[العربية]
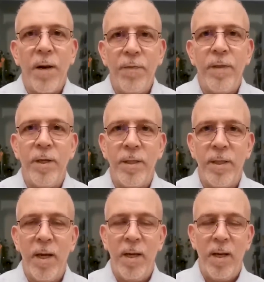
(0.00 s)
رفض
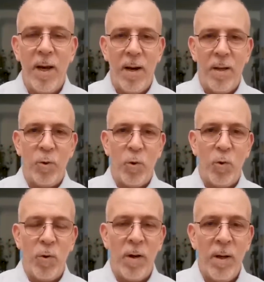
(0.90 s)
جزائري على
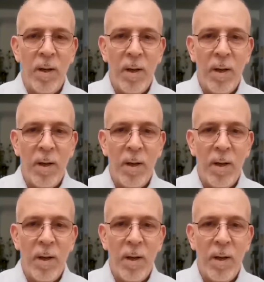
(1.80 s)
دخول